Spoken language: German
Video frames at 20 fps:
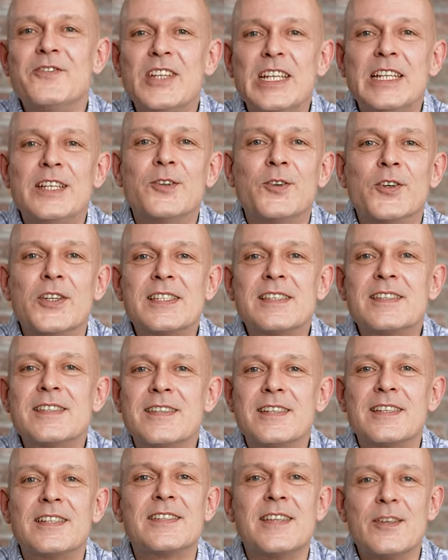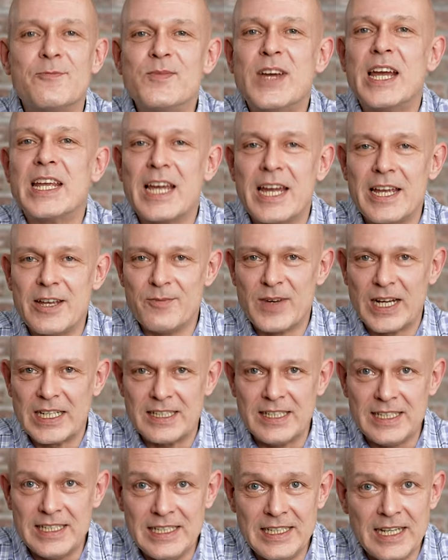Videos sind mir ja immer
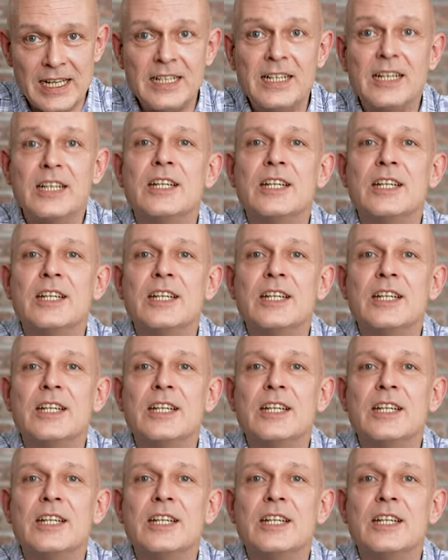die,